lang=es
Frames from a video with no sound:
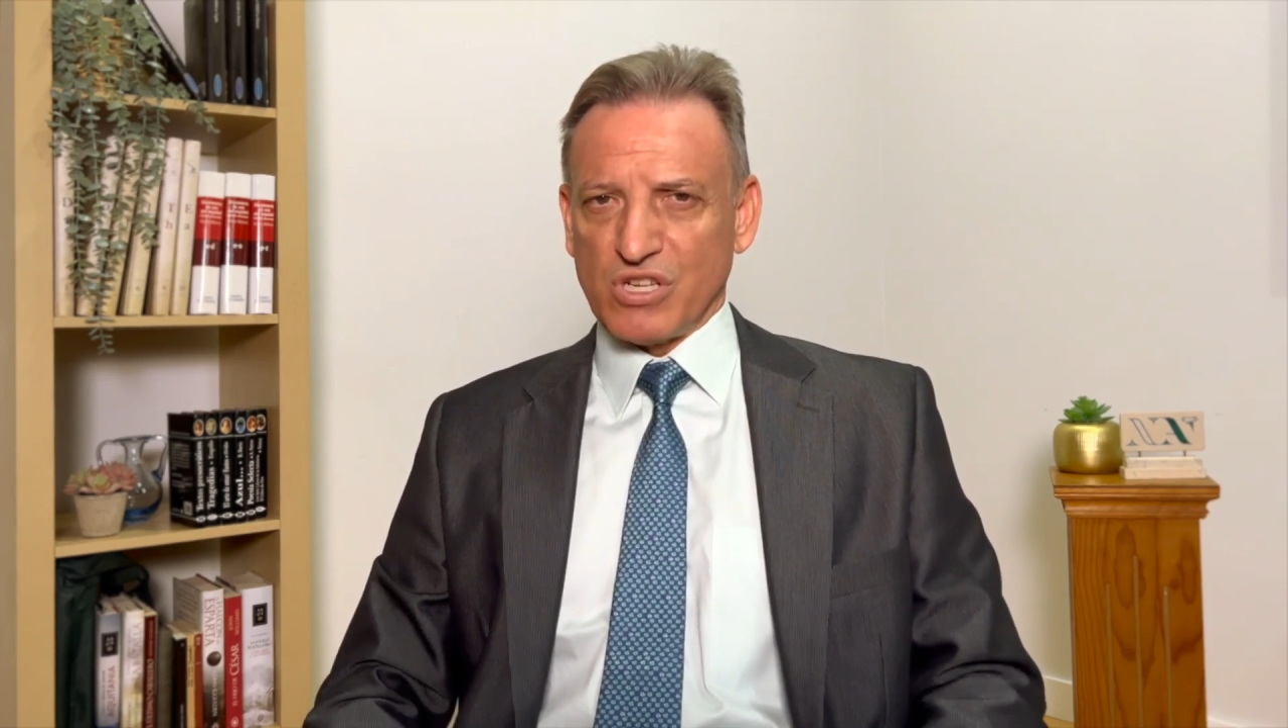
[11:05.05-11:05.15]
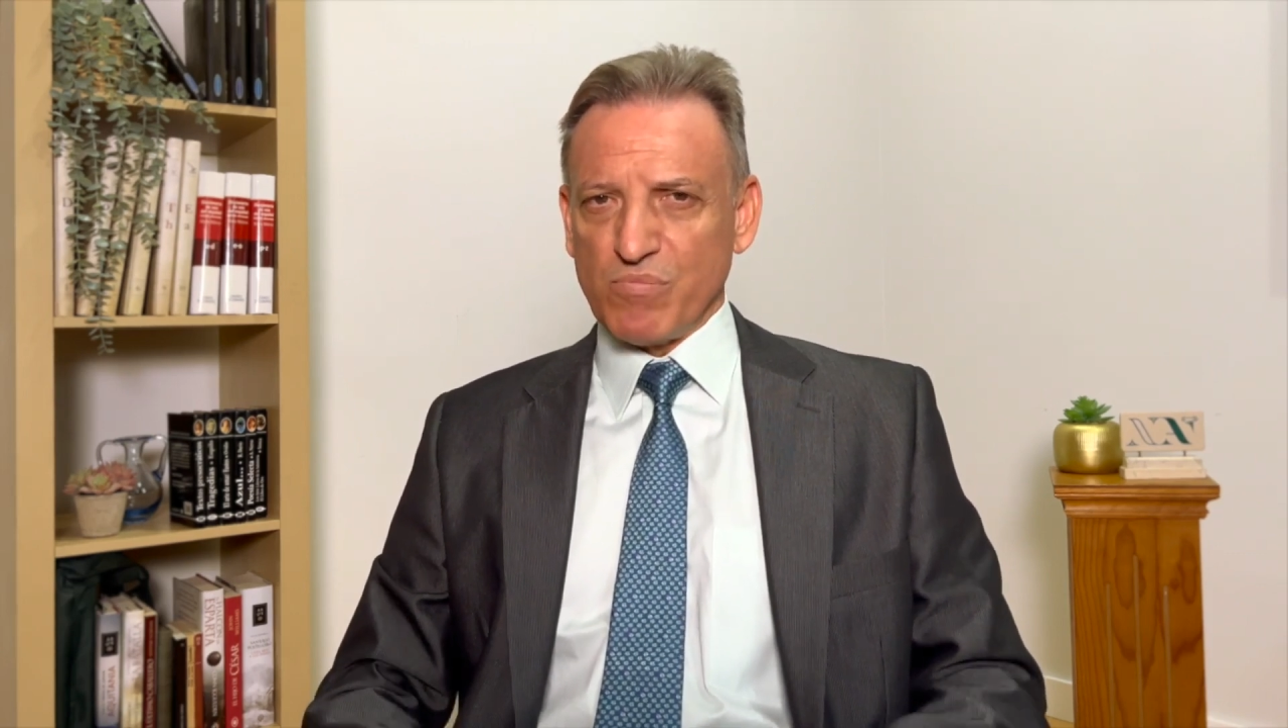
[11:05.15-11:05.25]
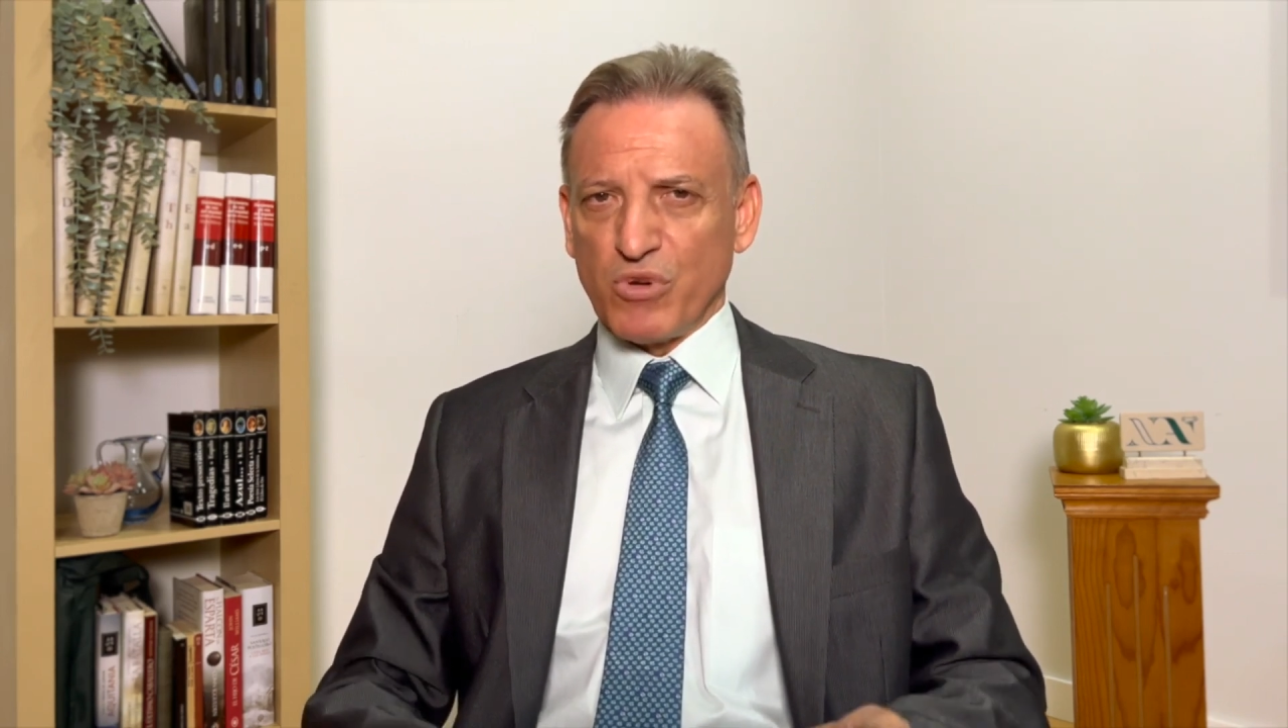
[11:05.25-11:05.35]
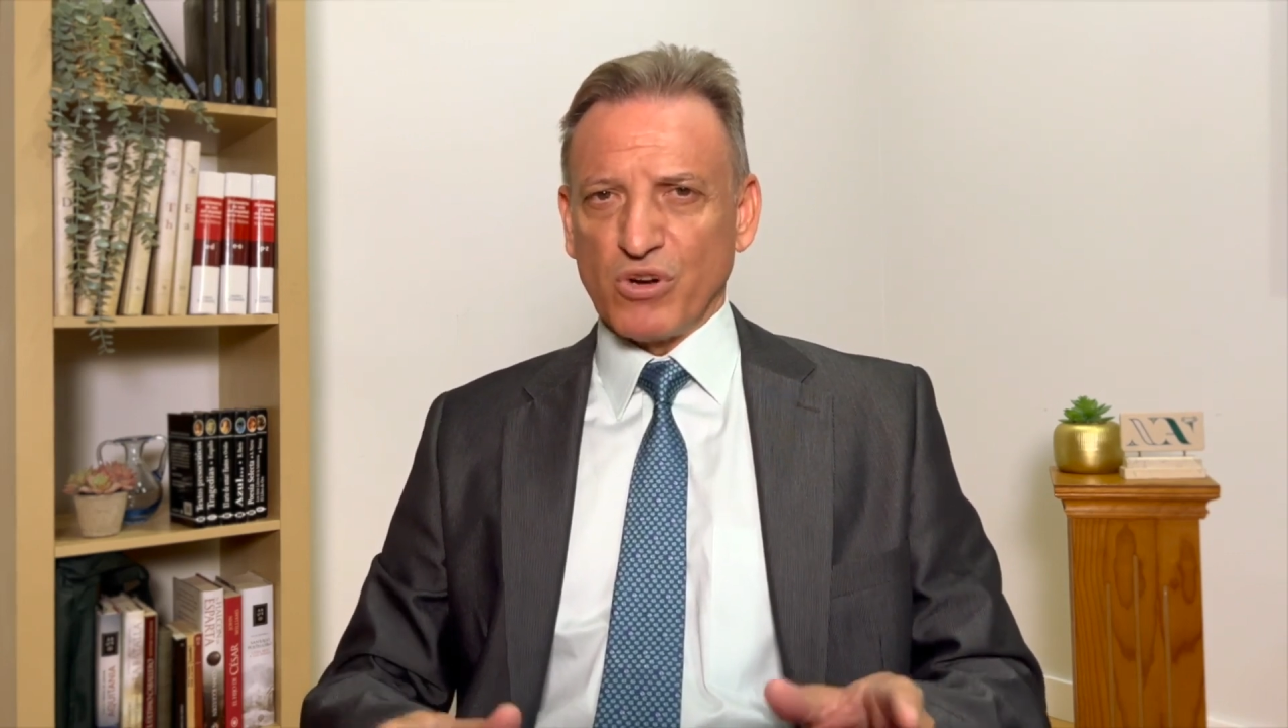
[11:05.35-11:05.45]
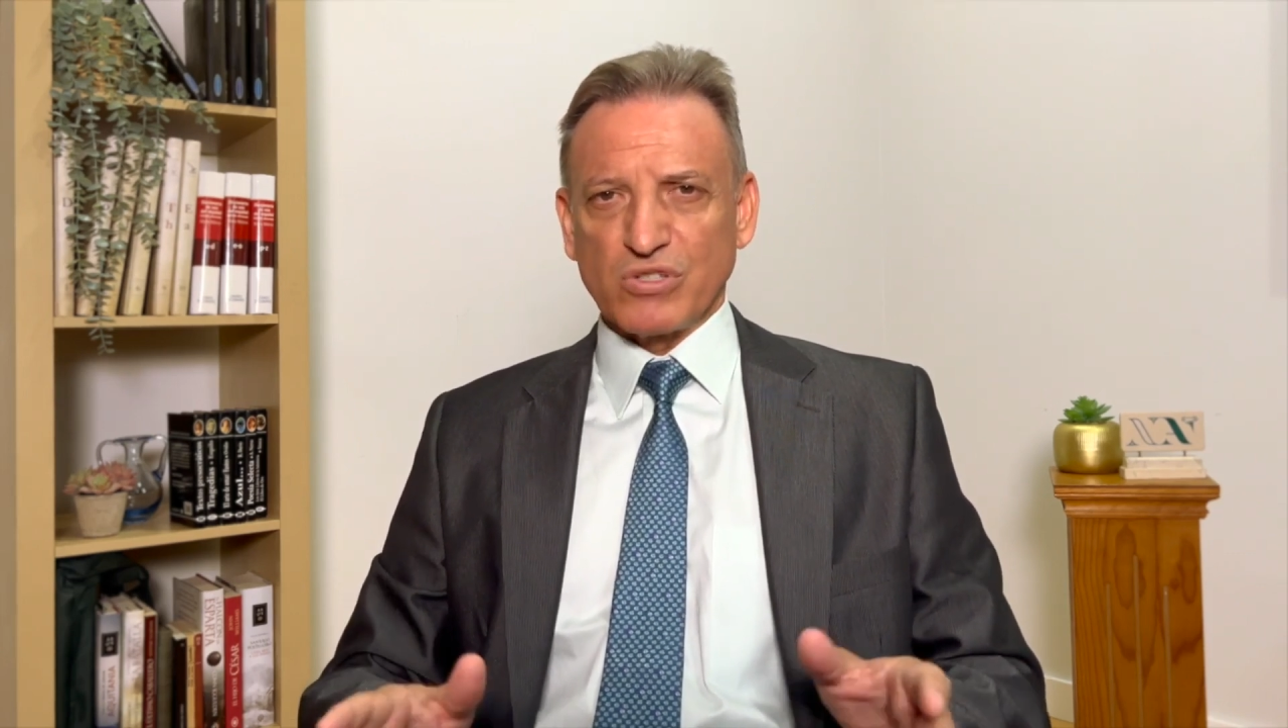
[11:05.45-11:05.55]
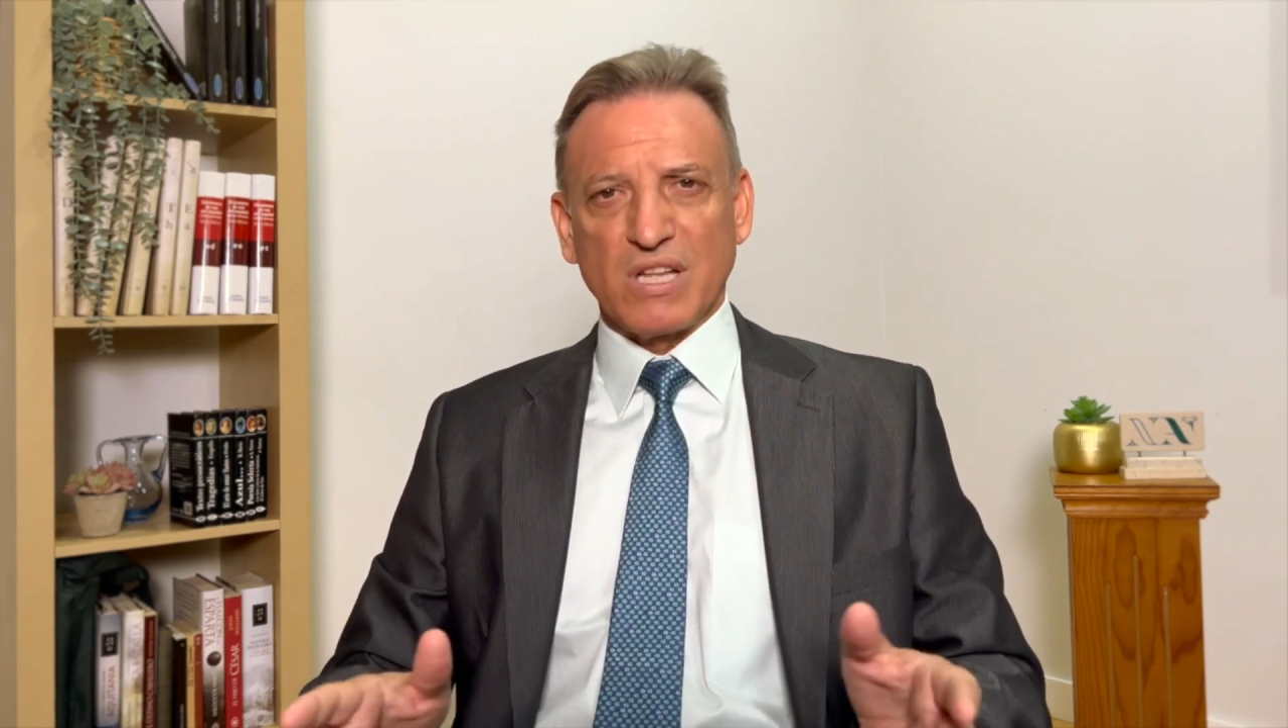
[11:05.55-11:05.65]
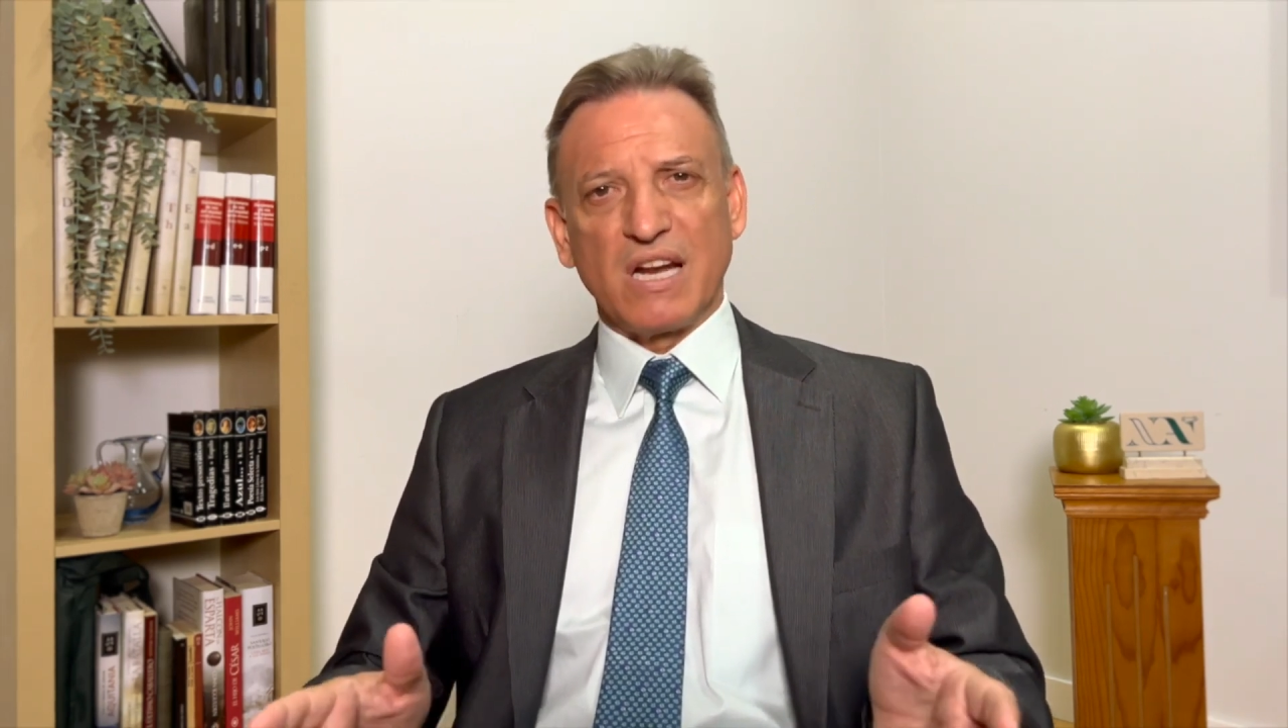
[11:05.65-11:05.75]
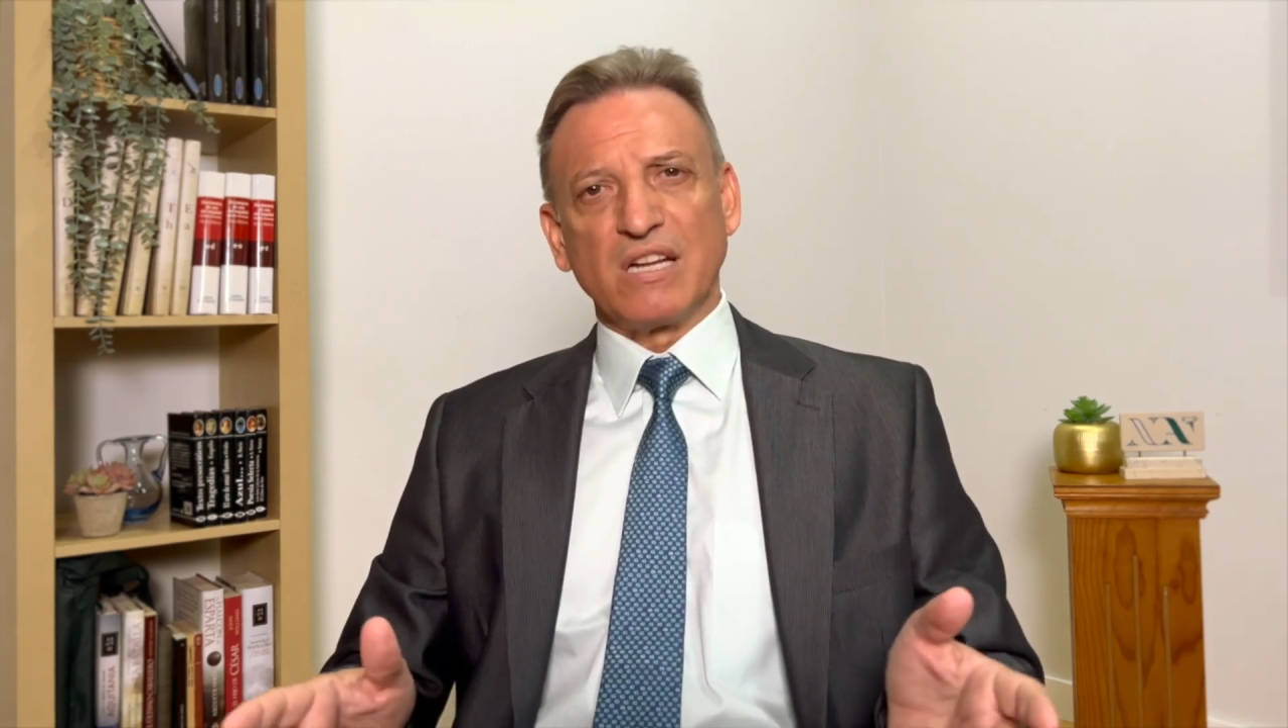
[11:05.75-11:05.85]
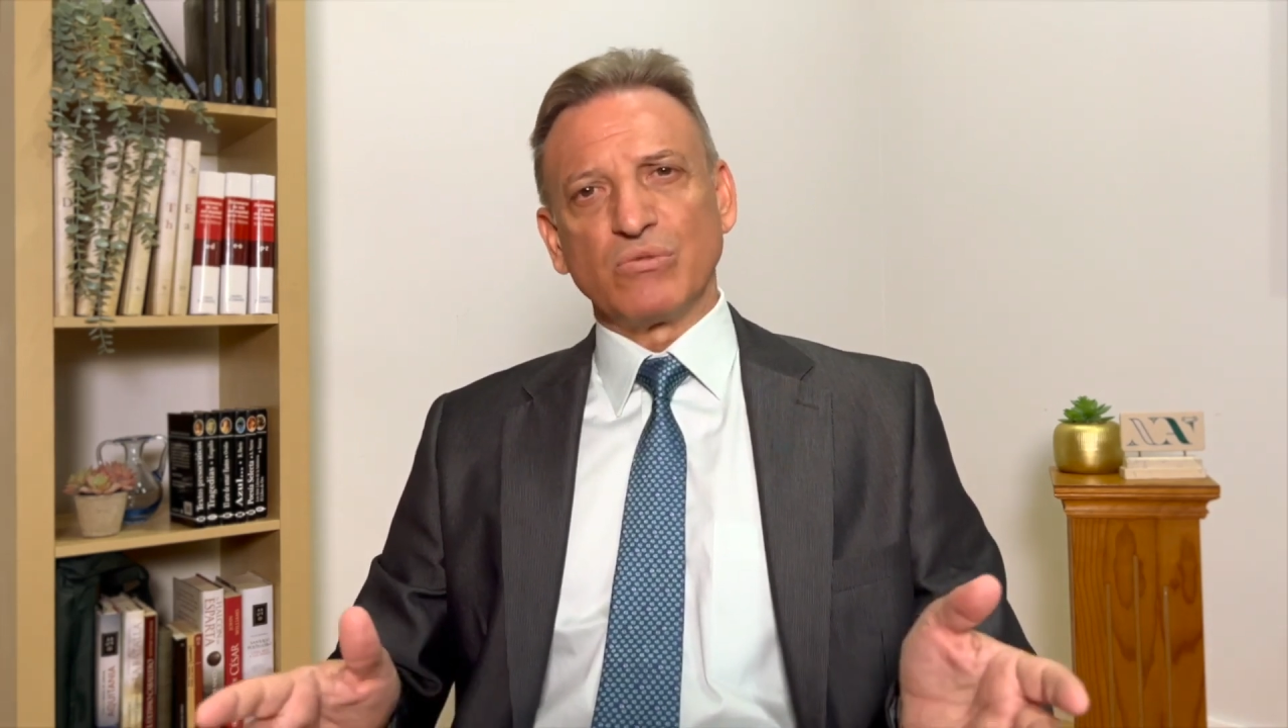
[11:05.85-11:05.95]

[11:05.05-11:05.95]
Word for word: símbolos de la